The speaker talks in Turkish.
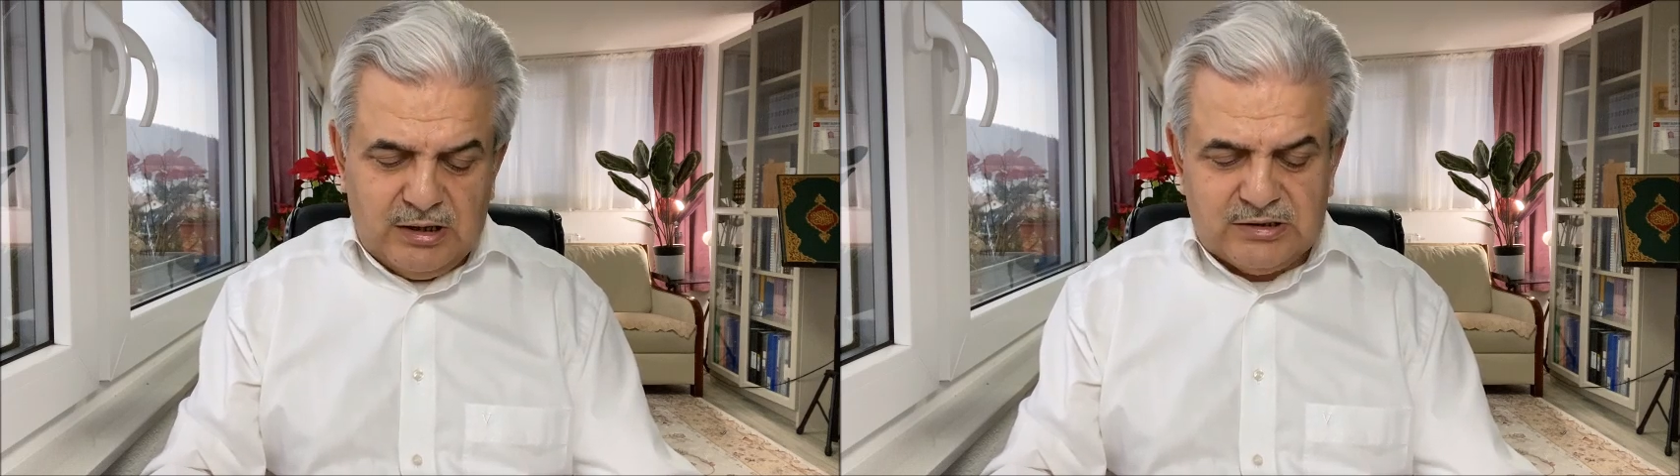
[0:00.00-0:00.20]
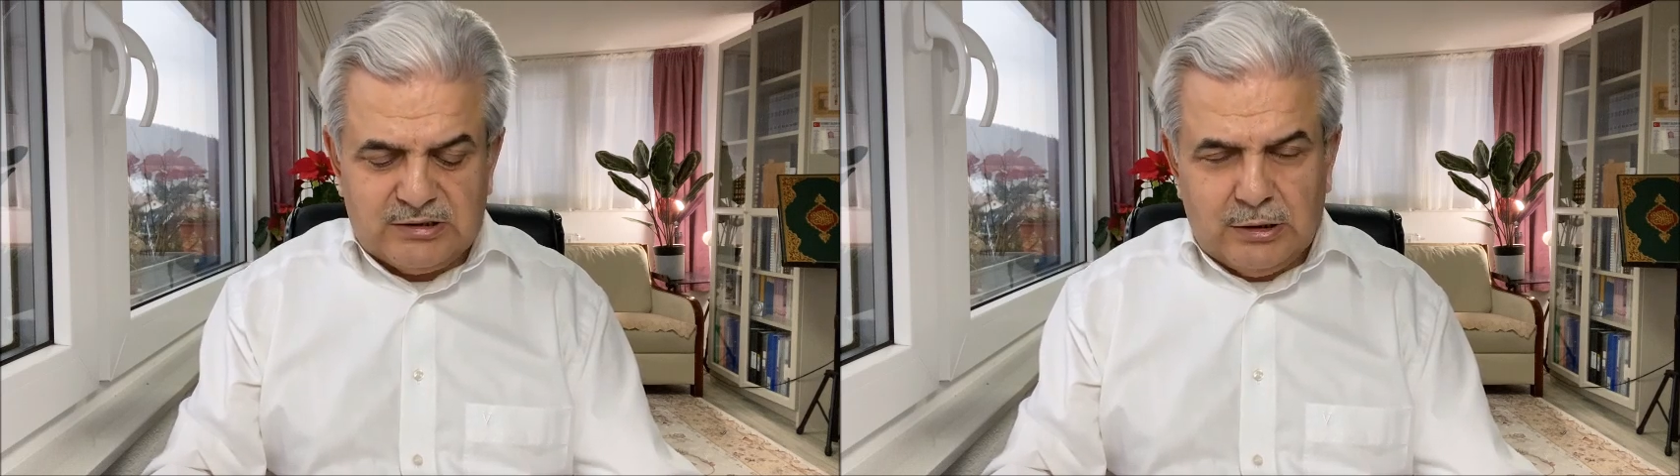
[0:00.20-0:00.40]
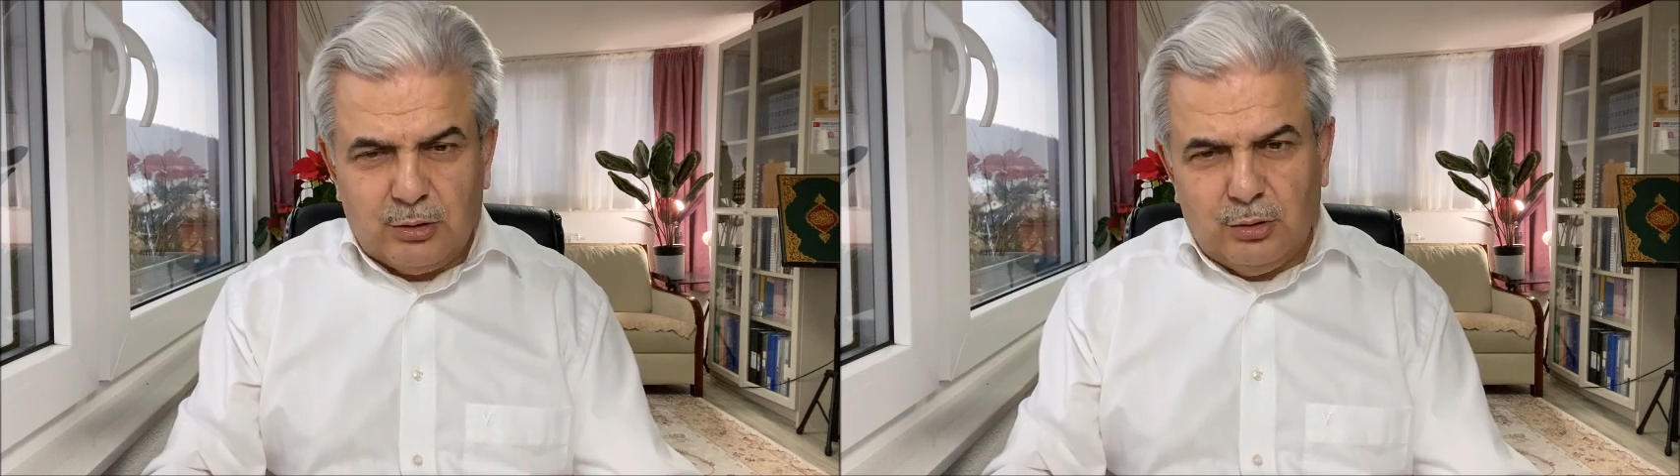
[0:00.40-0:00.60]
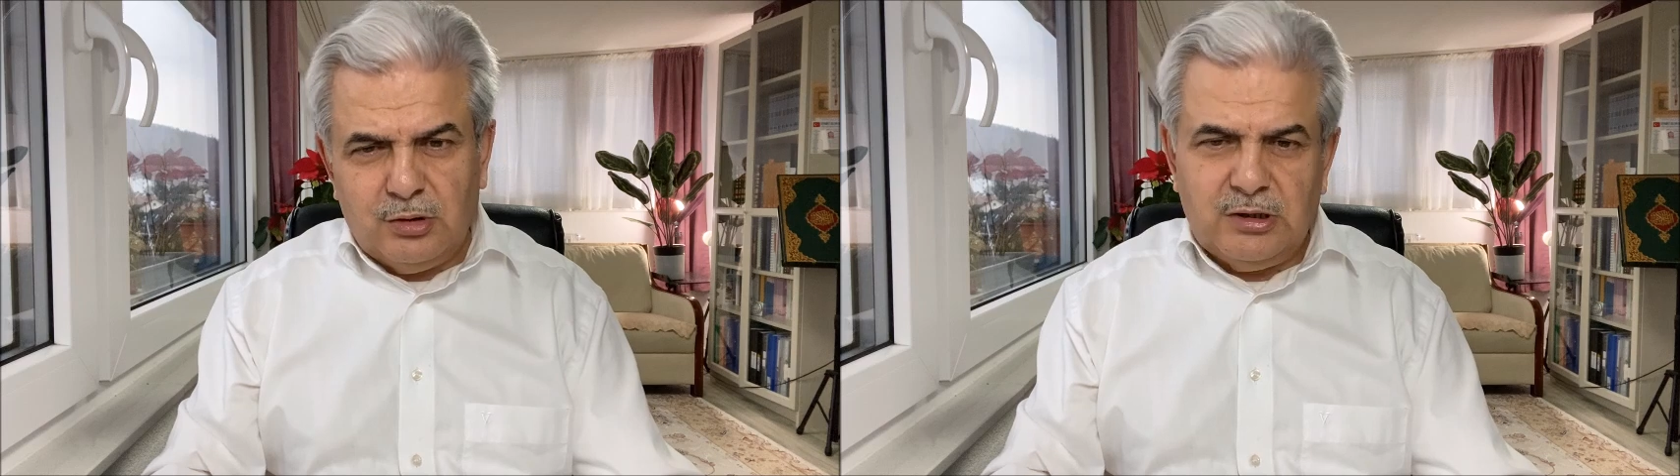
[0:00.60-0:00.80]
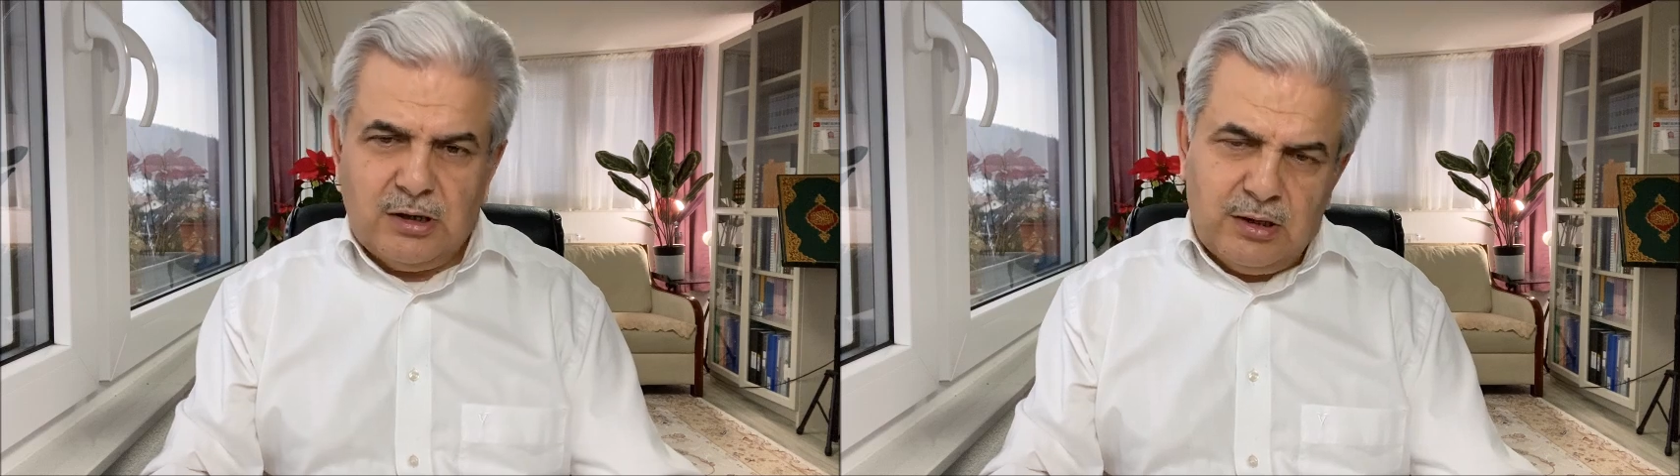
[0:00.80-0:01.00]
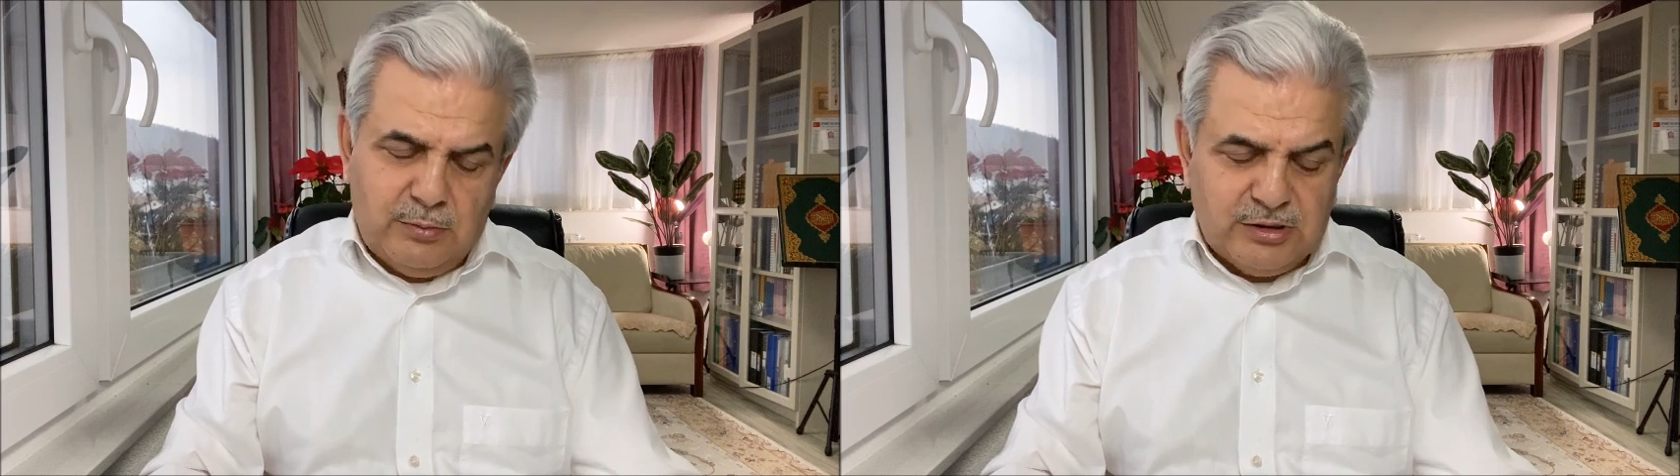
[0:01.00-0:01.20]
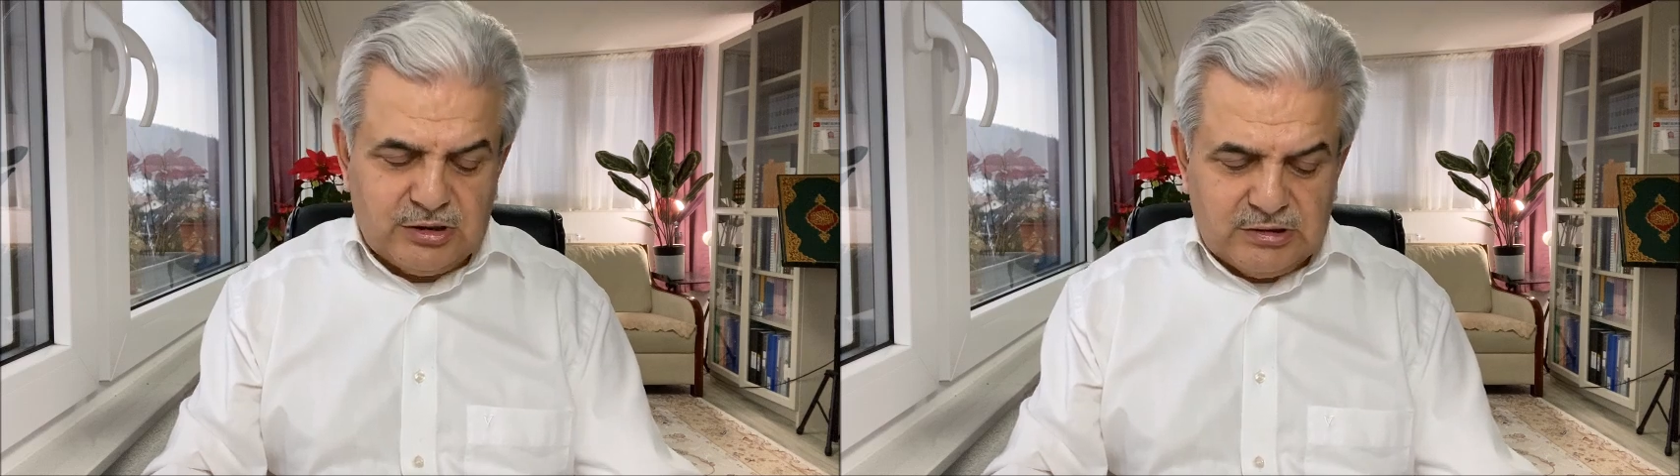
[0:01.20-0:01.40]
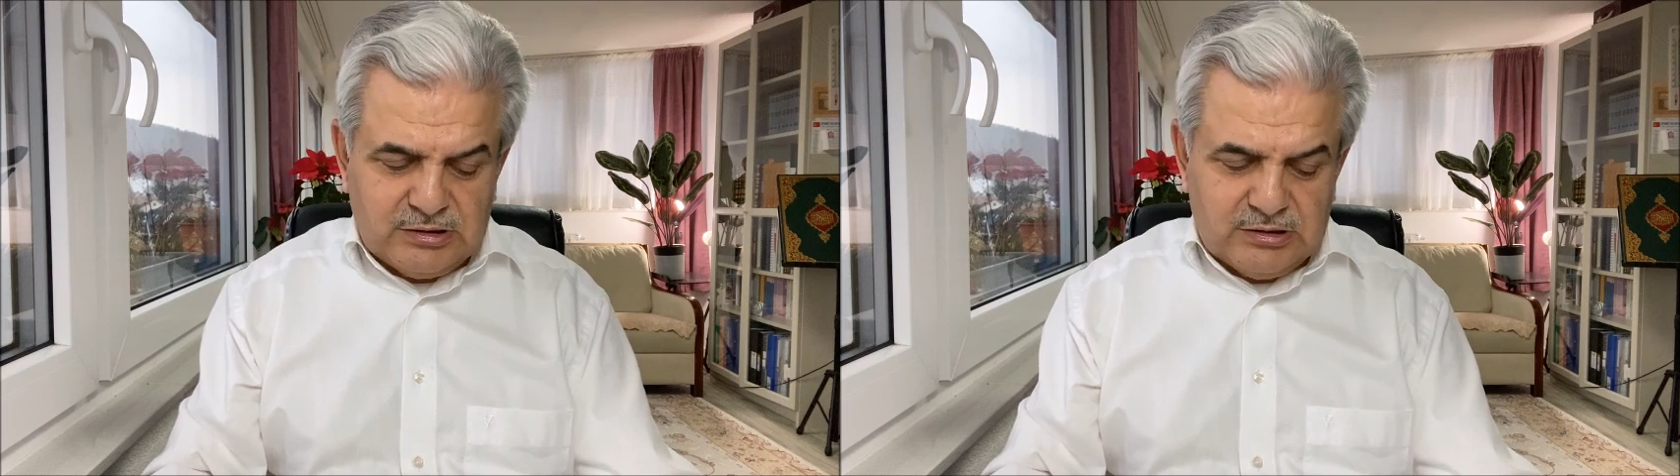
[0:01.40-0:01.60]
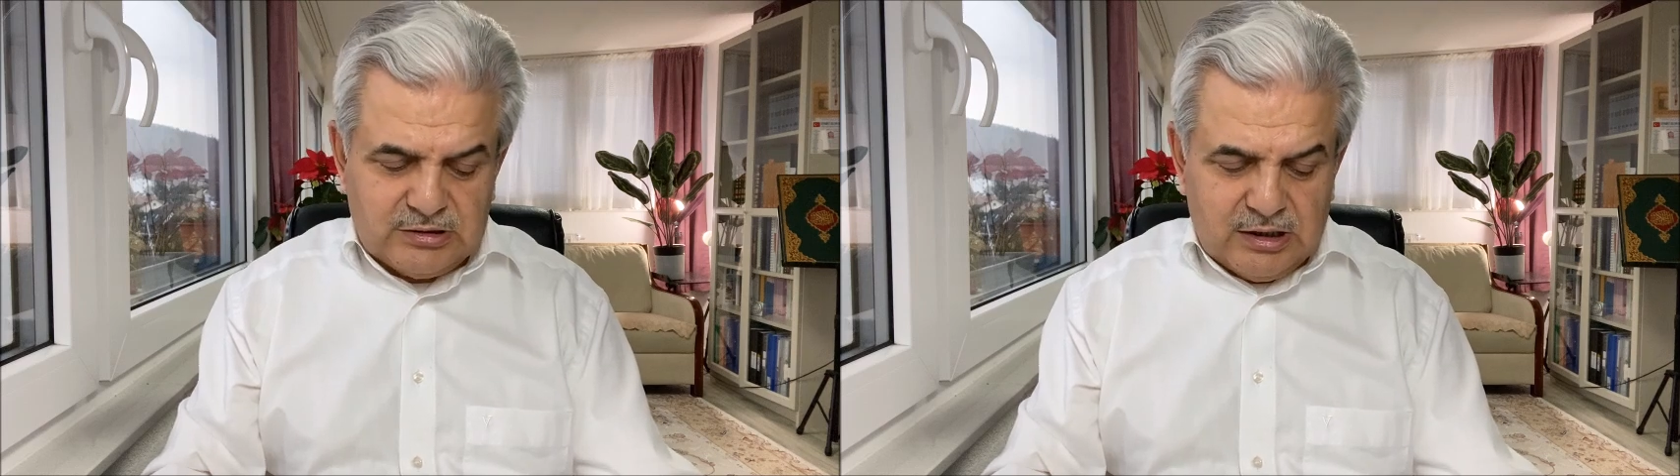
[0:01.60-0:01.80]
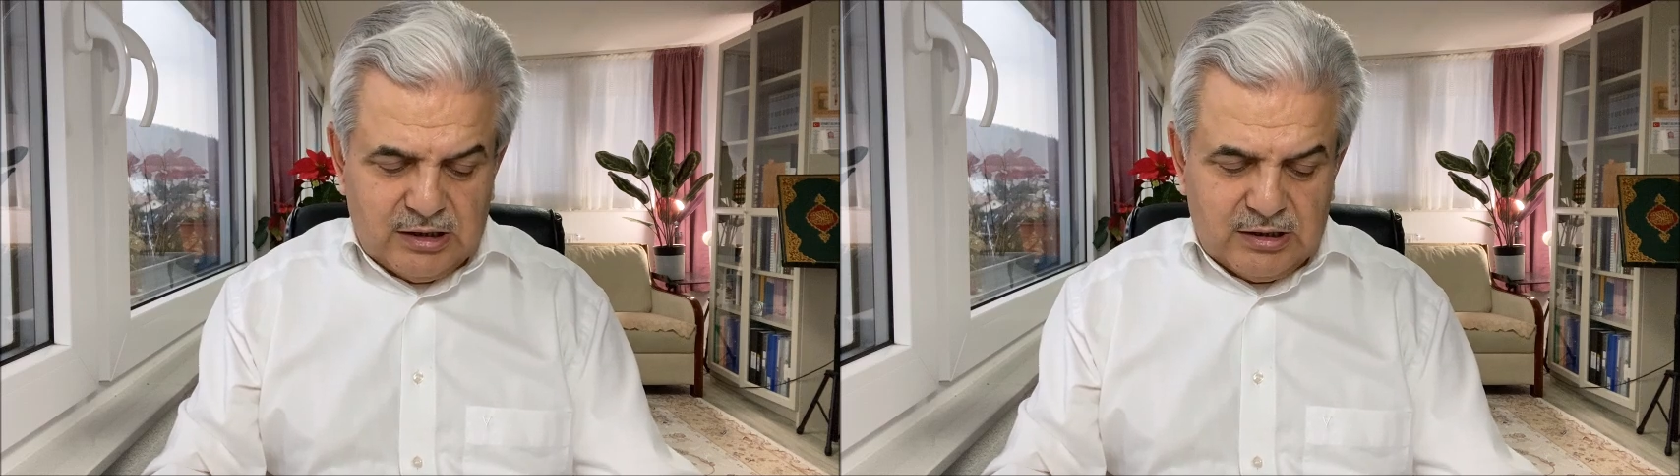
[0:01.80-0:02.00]
Bazıları onun yerine başkasını
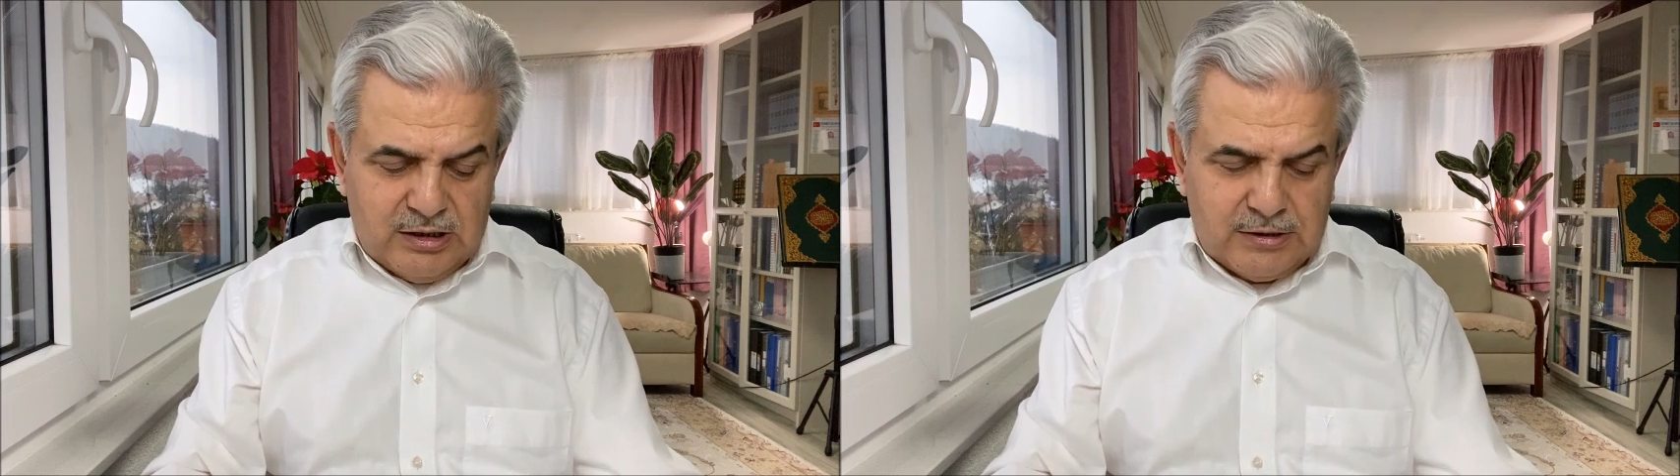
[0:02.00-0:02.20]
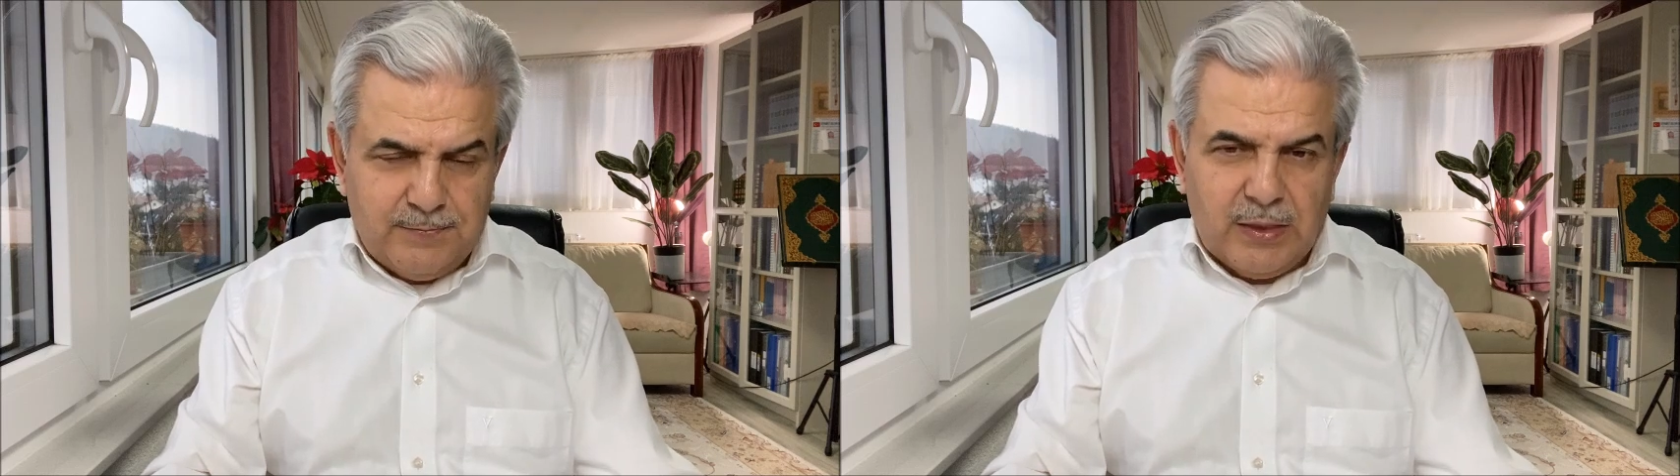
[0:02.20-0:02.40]
sayarlar.